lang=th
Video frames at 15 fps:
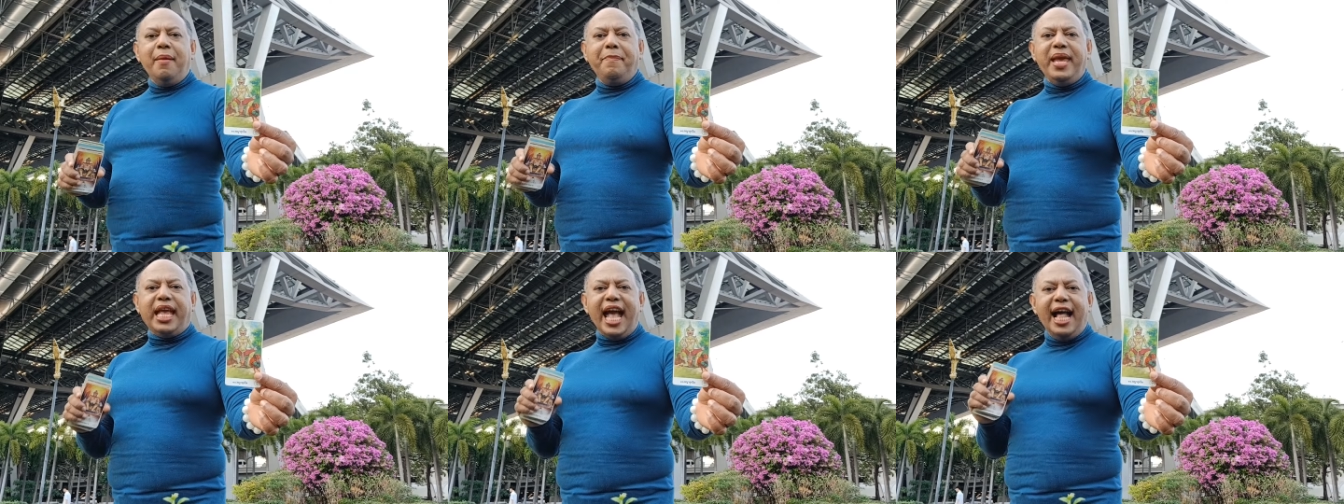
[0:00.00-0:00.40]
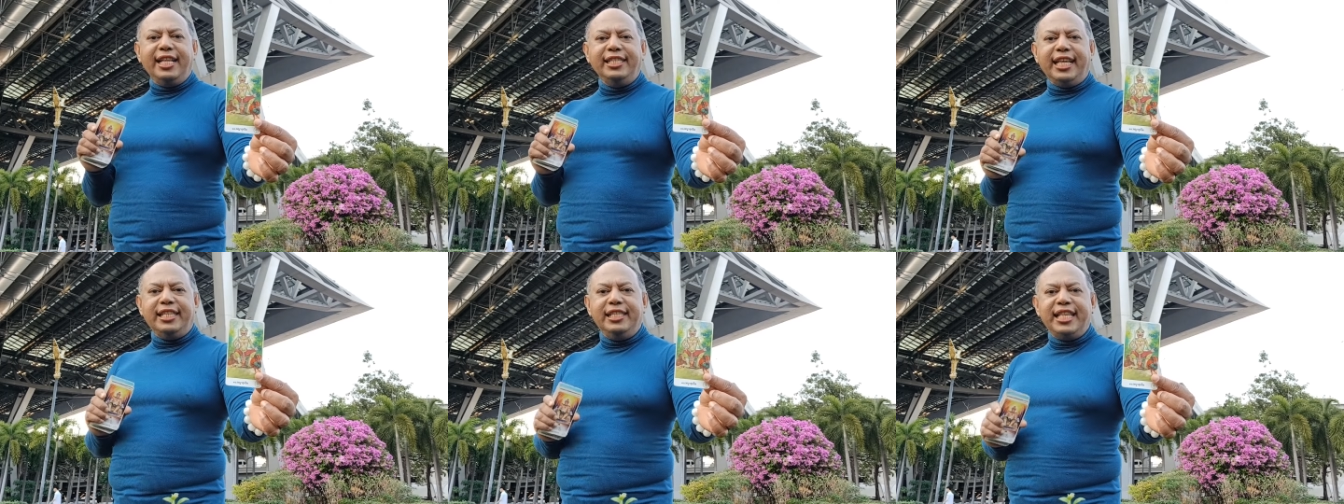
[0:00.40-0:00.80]
มีการ
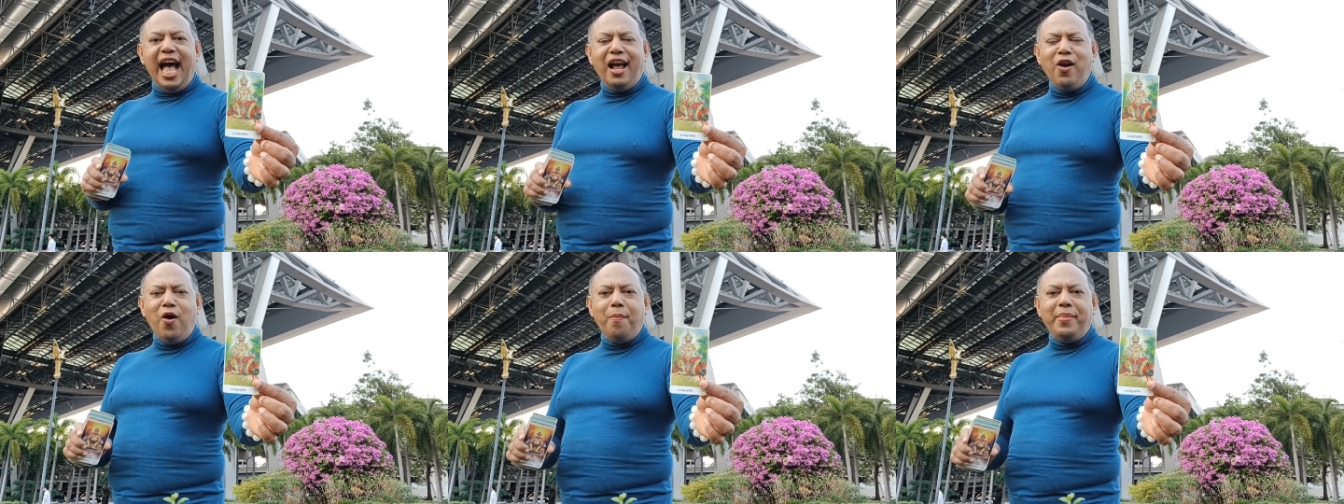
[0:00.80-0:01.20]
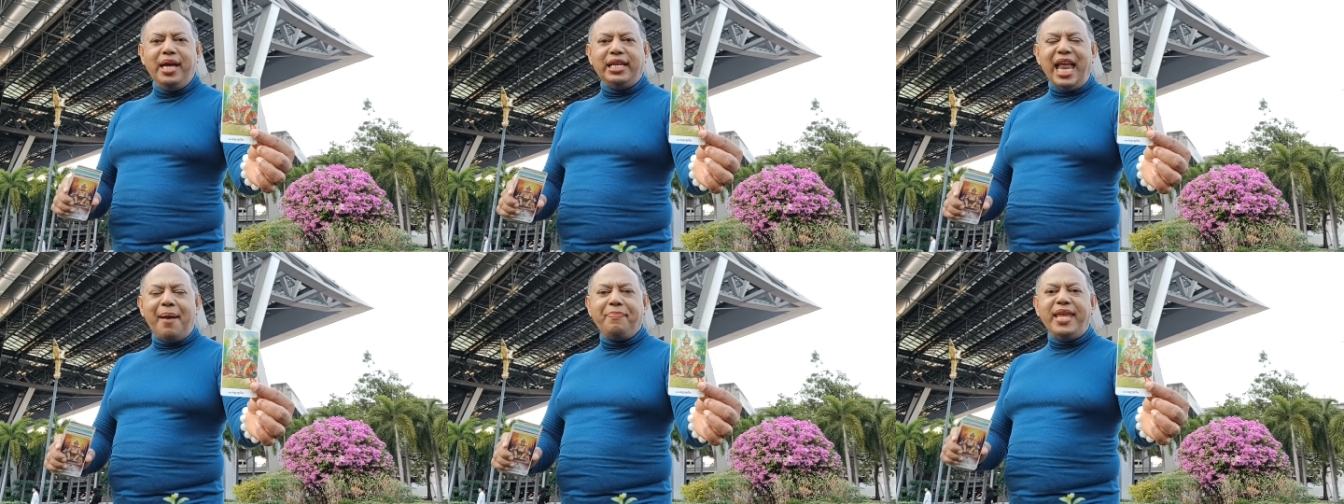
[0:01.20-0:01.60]
สรรสร้างลงมือ
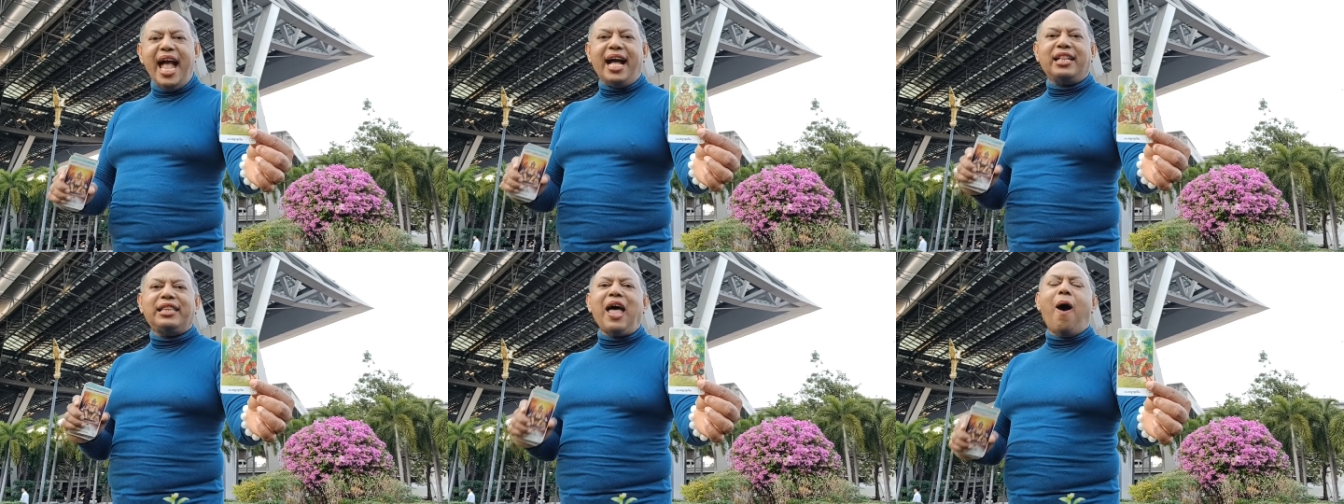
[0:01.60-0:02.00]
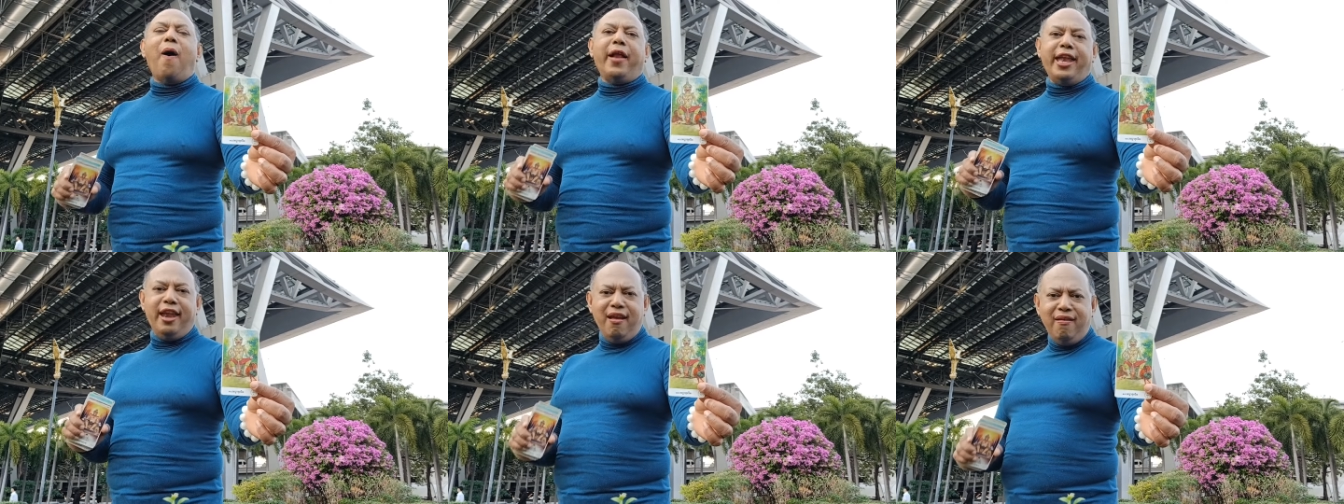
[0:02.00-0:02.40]
ทำอย่างต่อ
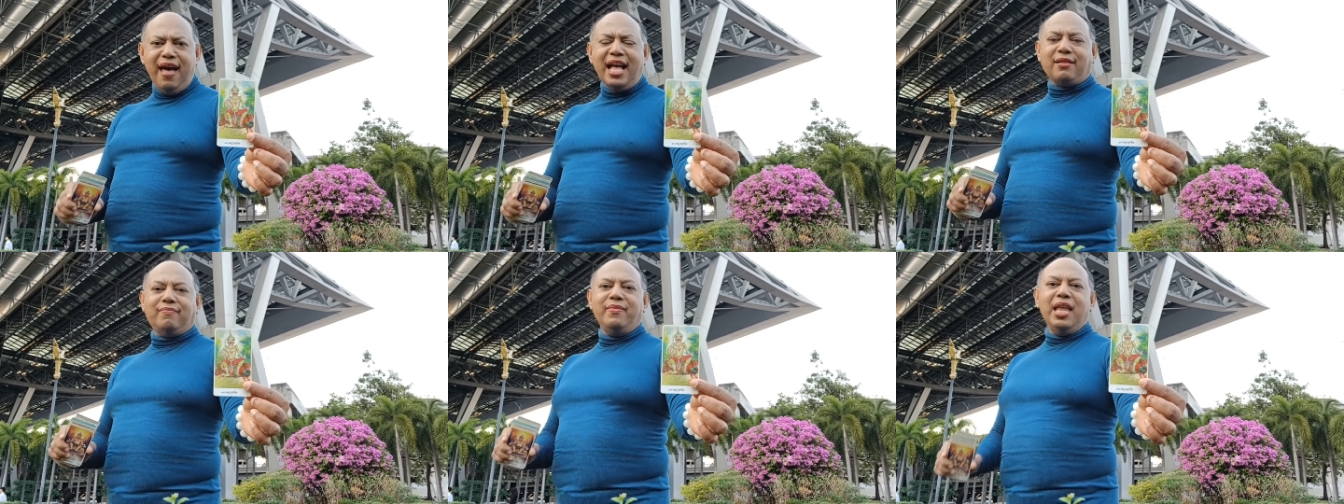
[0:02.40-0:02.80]
เนื่อง